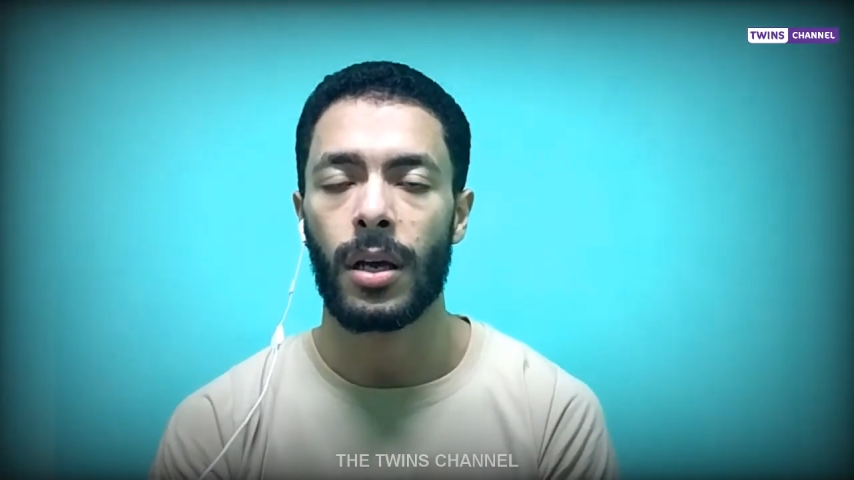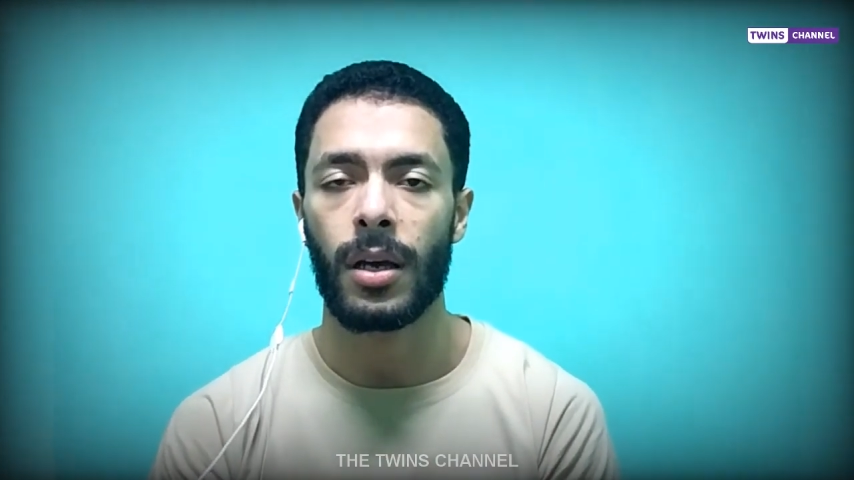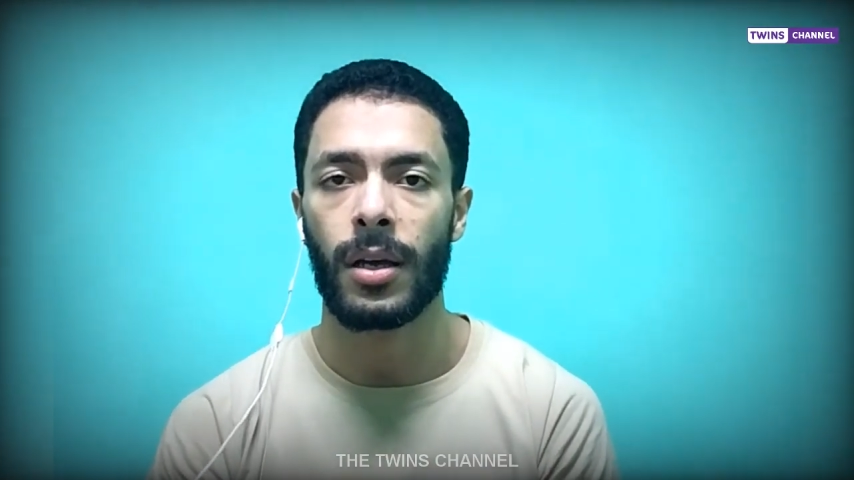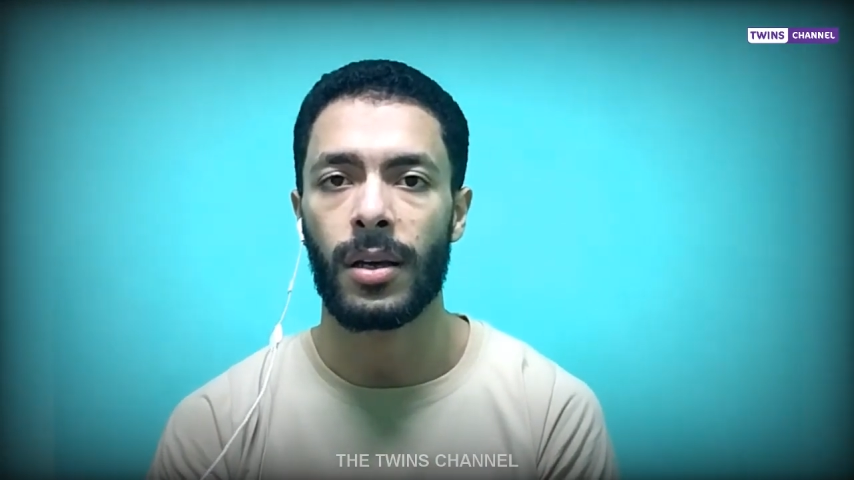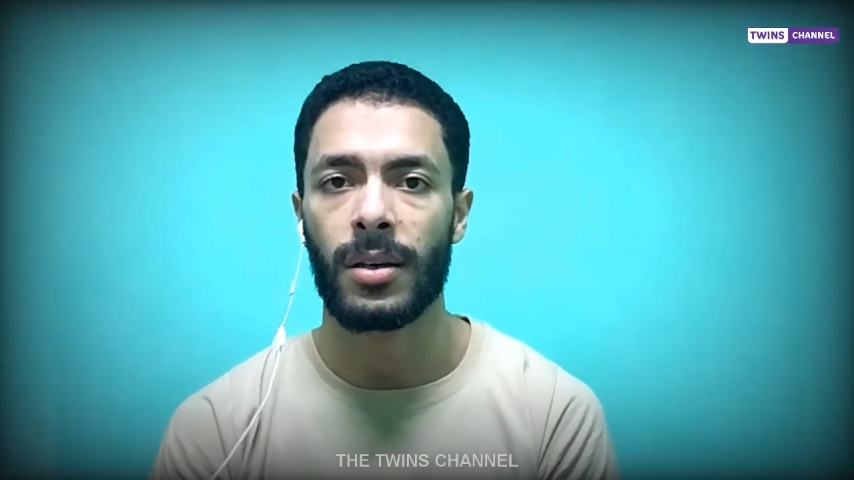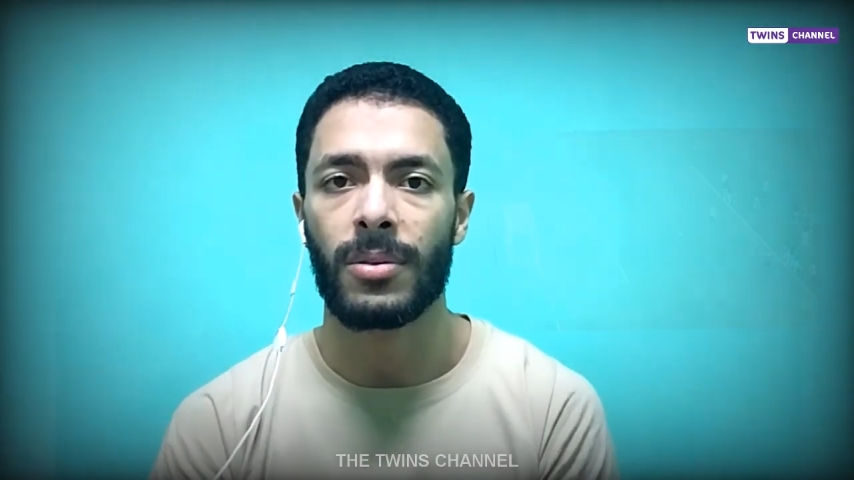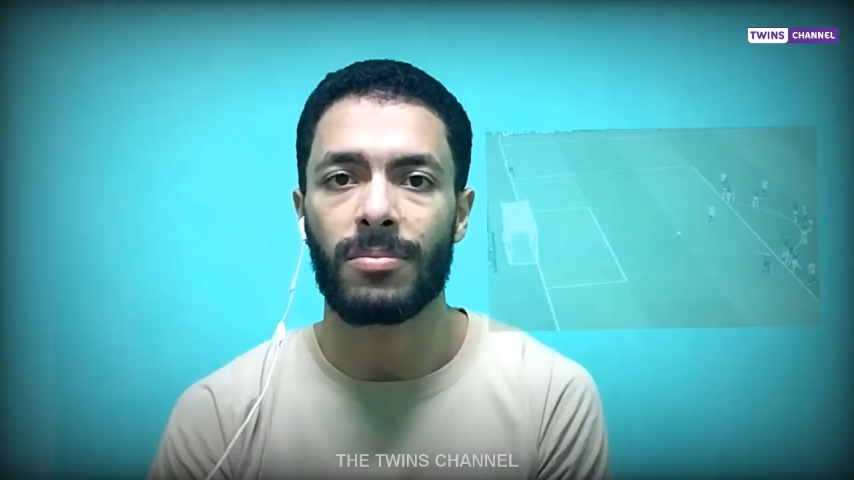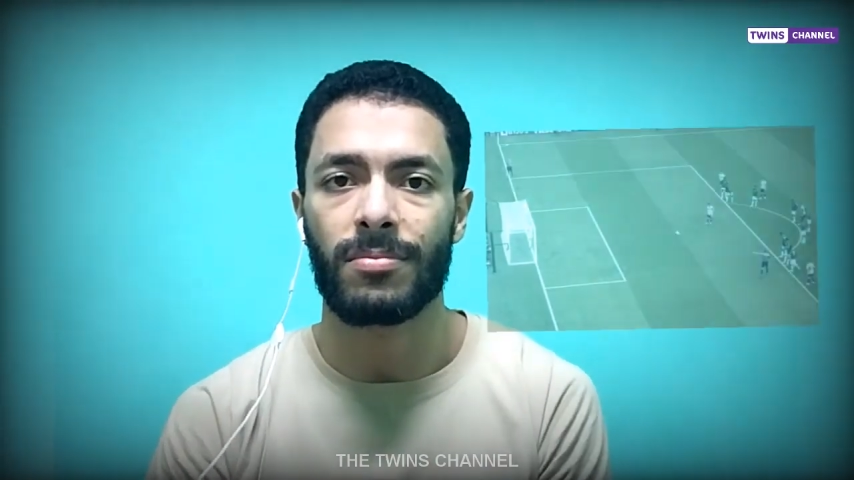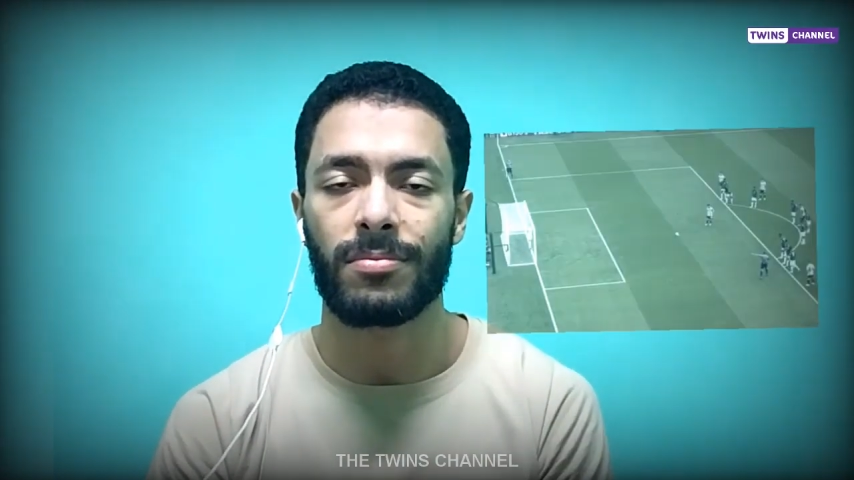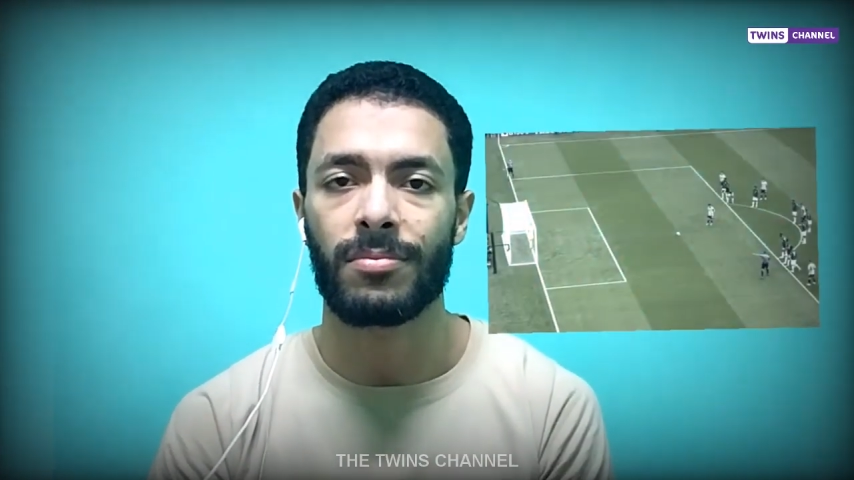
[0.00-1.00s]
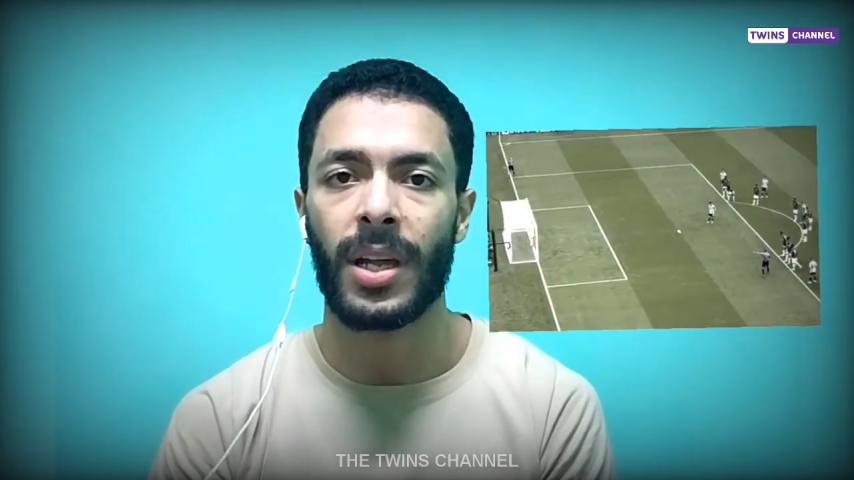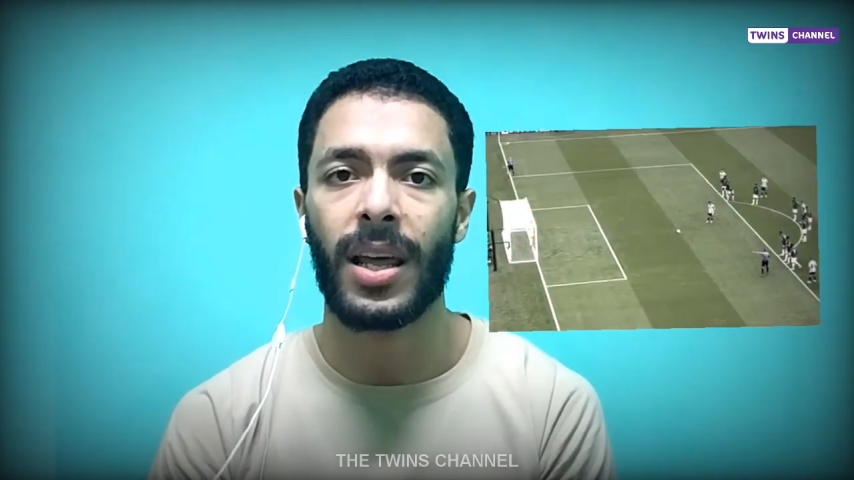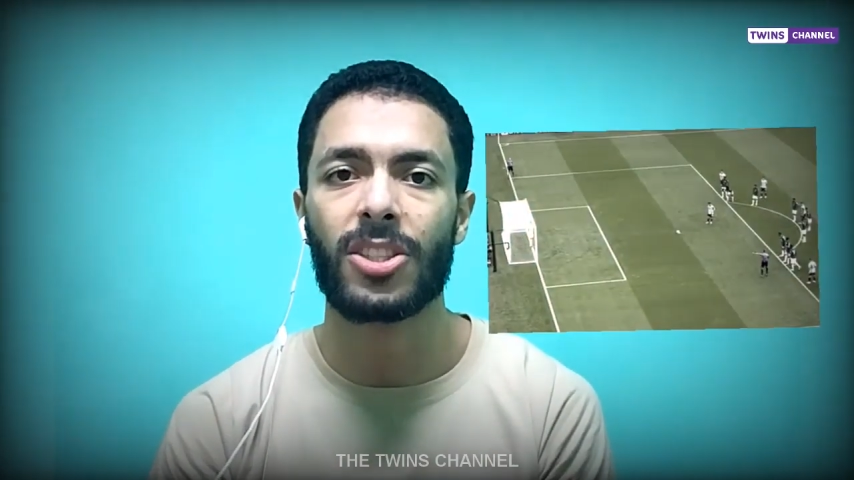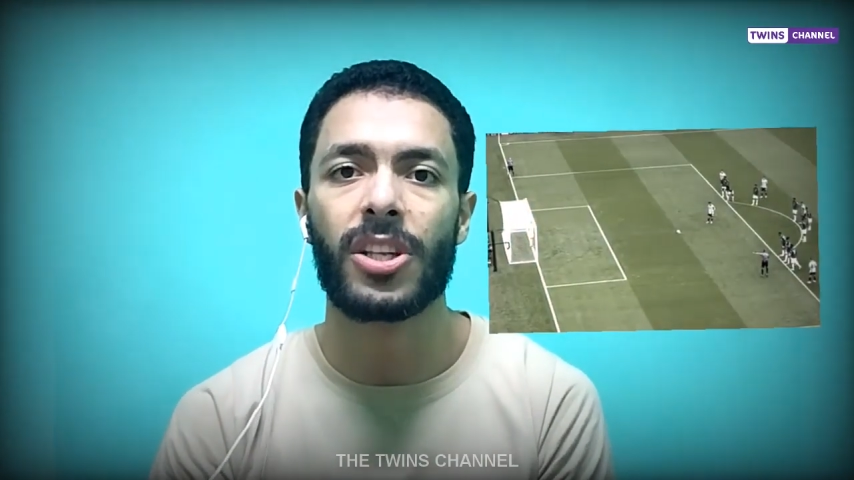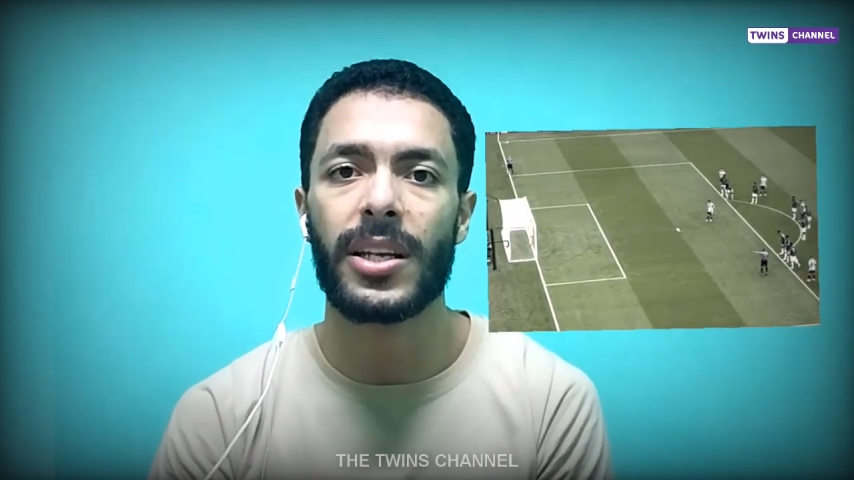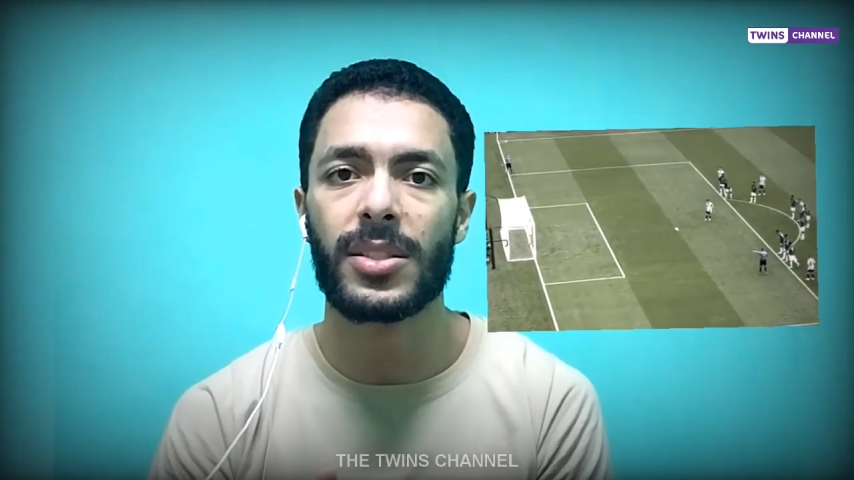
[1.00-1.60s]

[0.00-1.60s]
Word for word: آه، ملهاش